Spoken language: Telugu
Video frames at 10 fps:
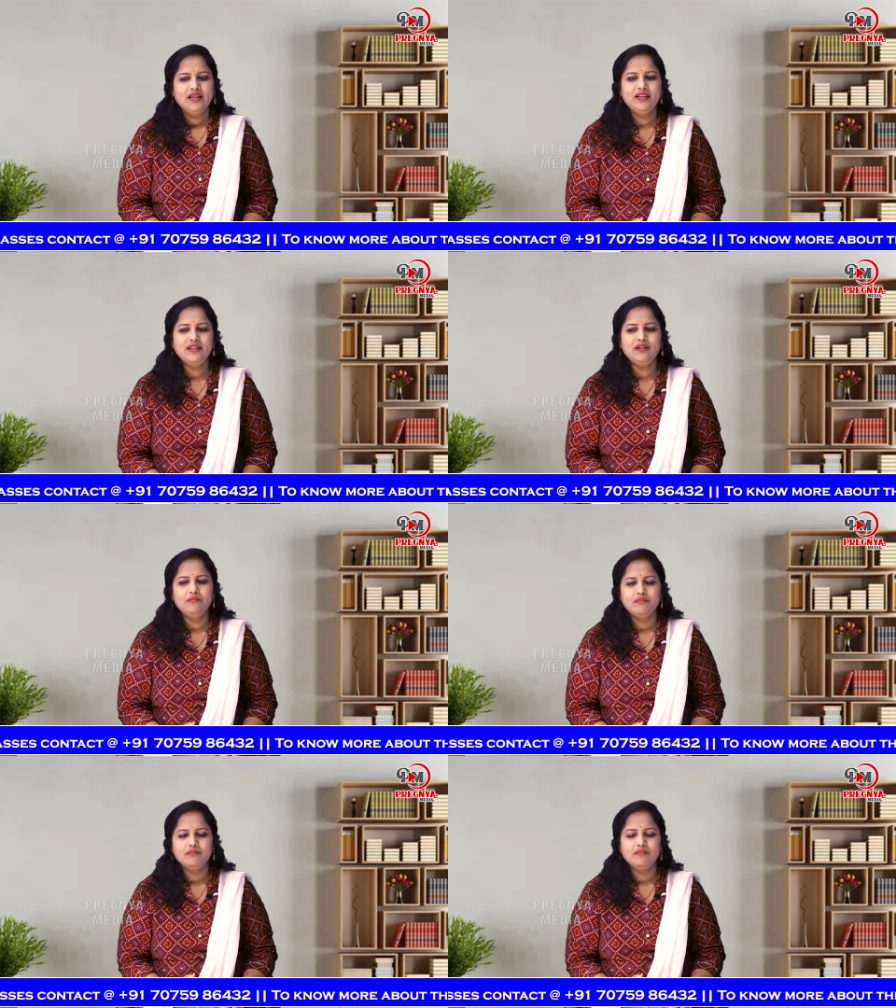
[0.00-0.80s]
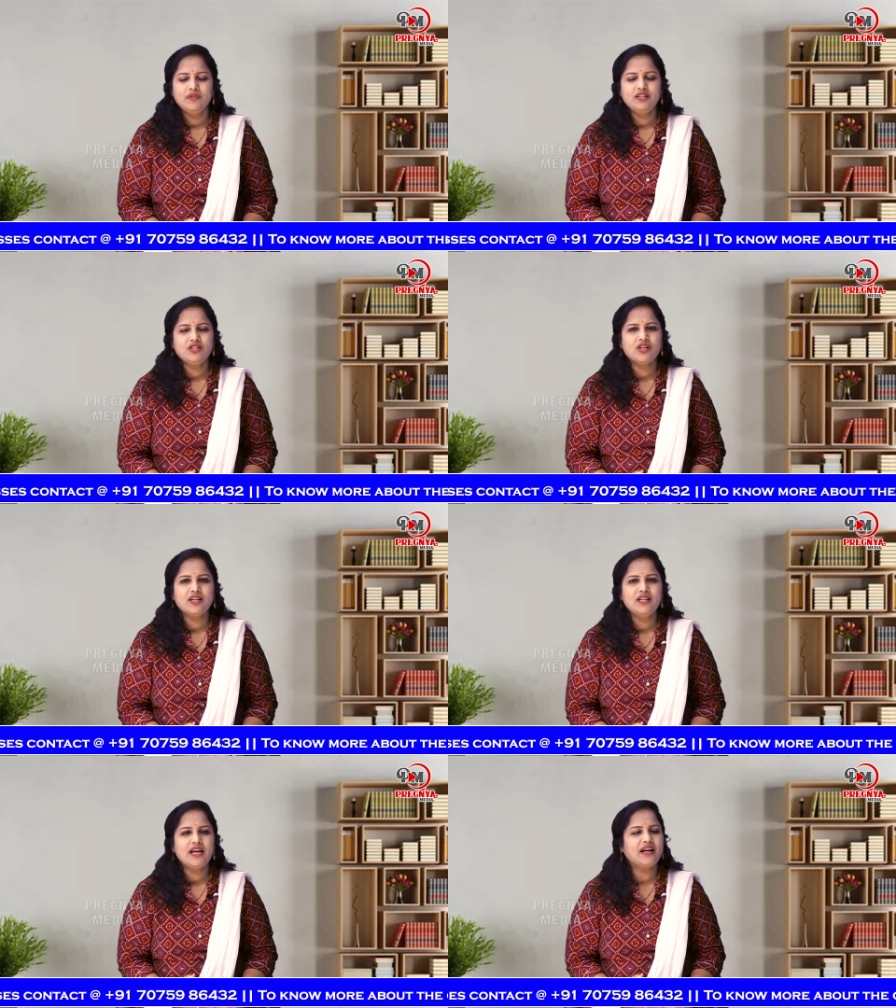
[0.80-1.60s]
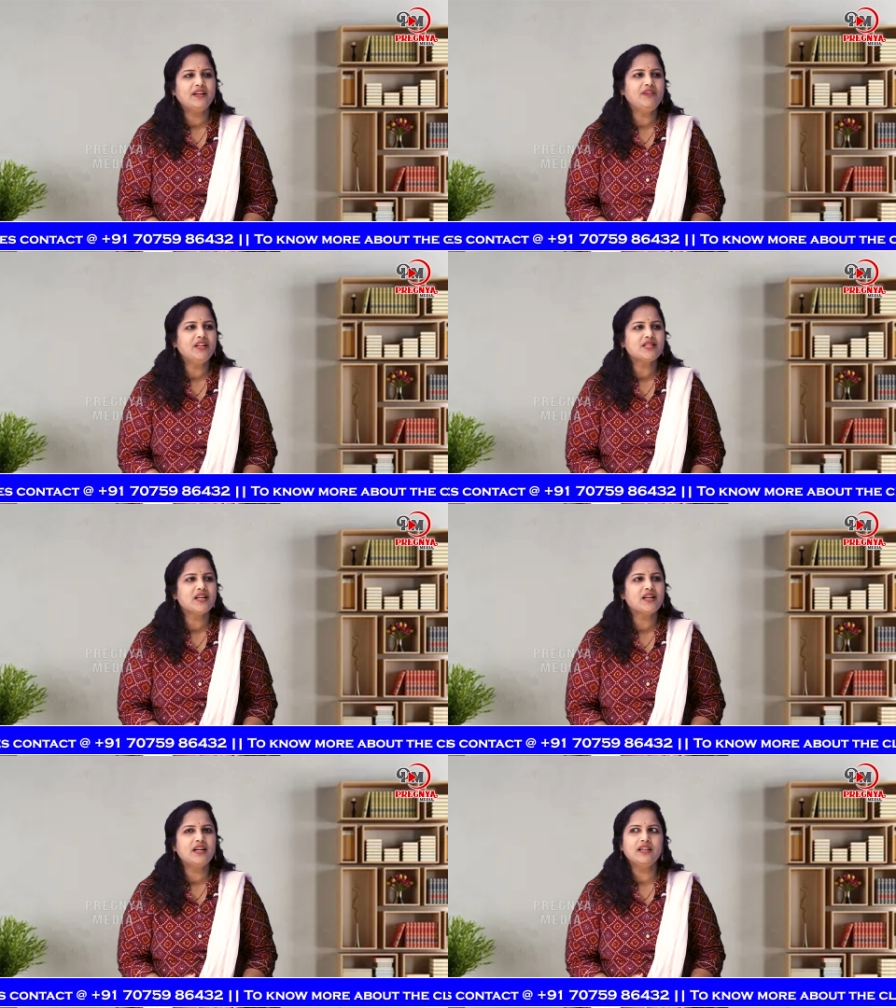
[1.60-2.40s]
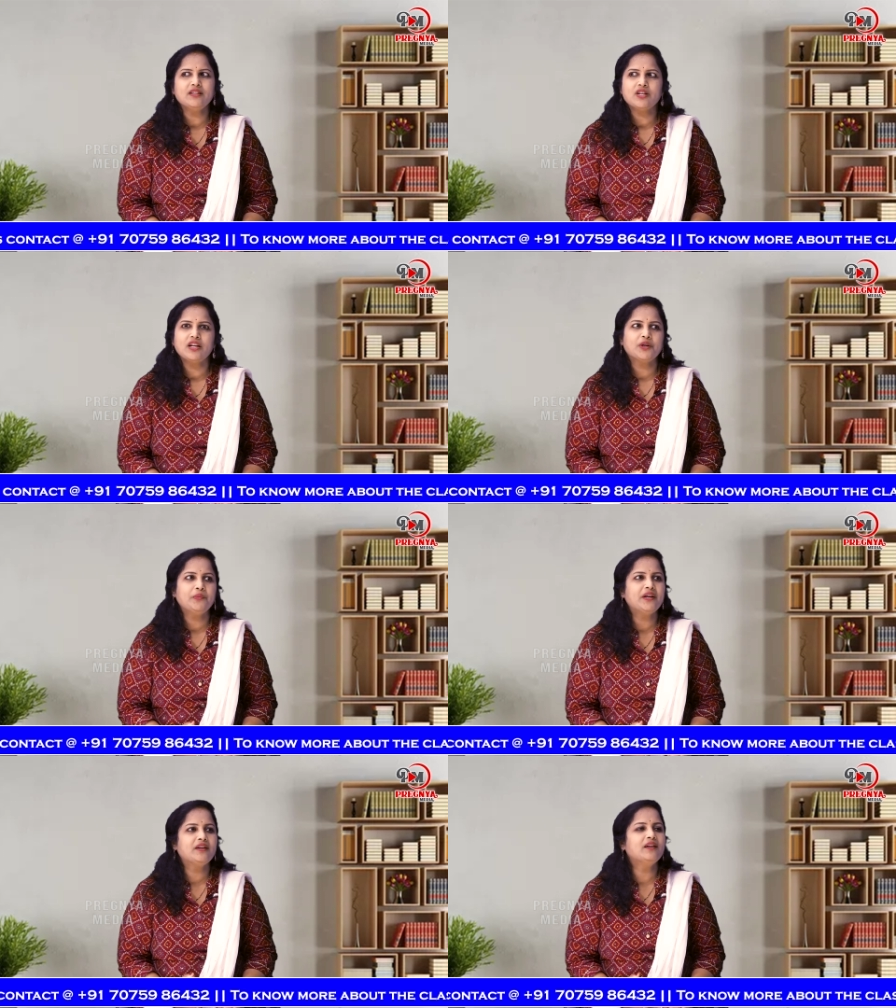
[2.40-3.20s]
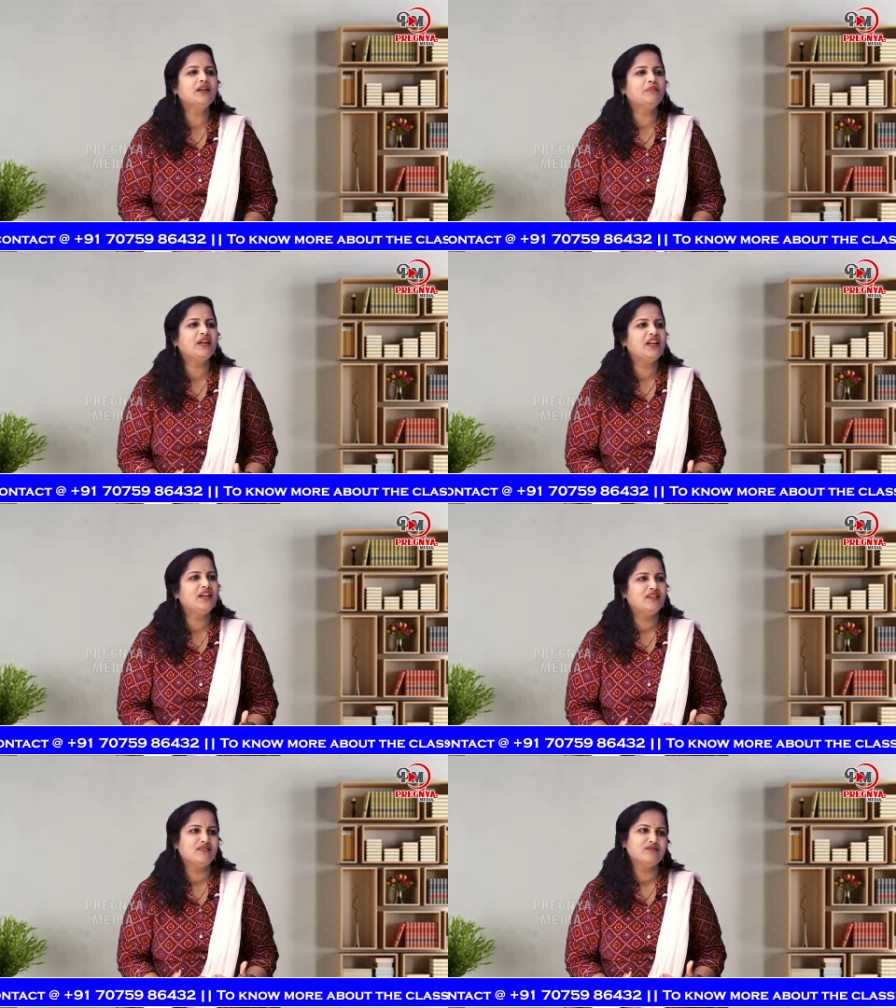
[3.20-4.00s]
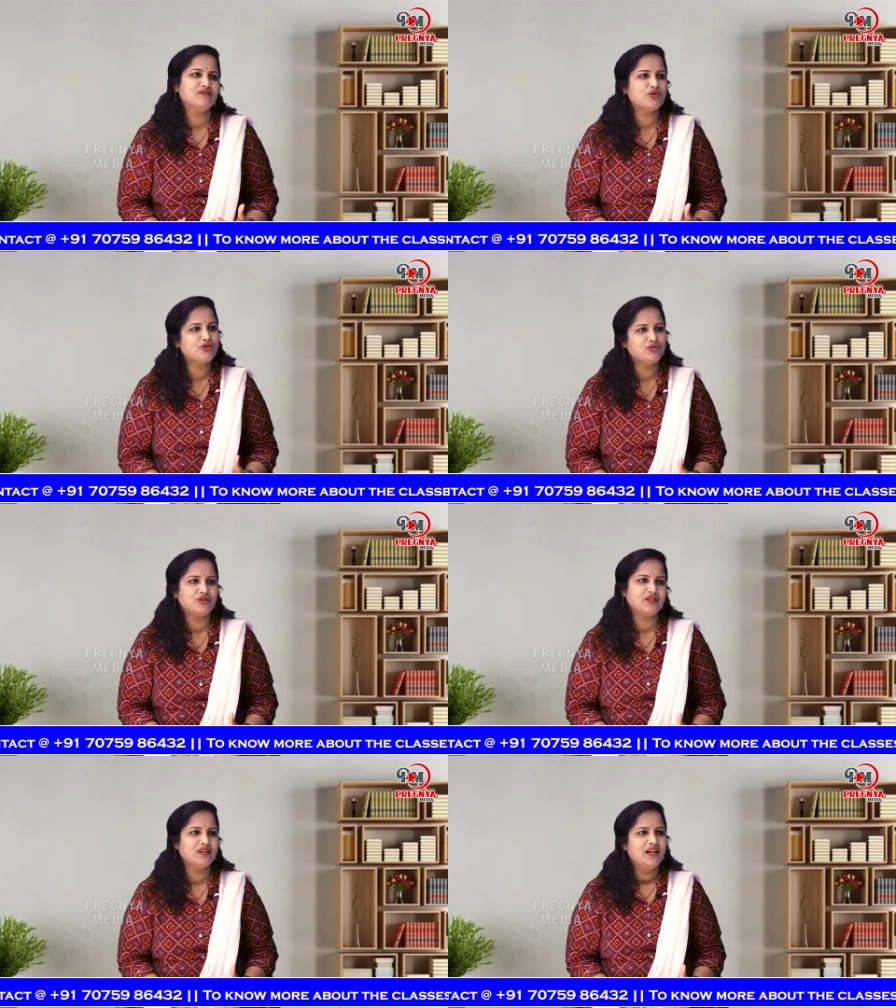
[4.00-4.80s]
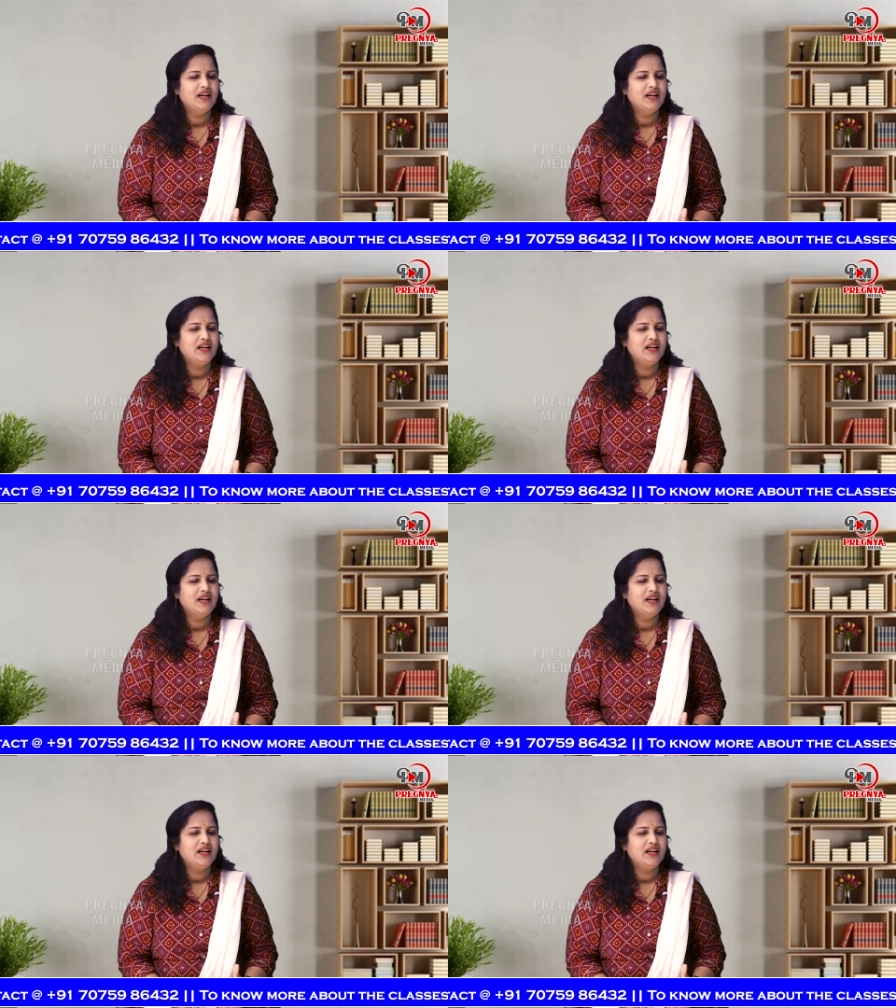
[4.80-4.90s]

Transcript: ఇది ఇది చే ఈ యాక్టివిటీ చేయగానే చాలా క్విక్గా మనీ వస్తుంది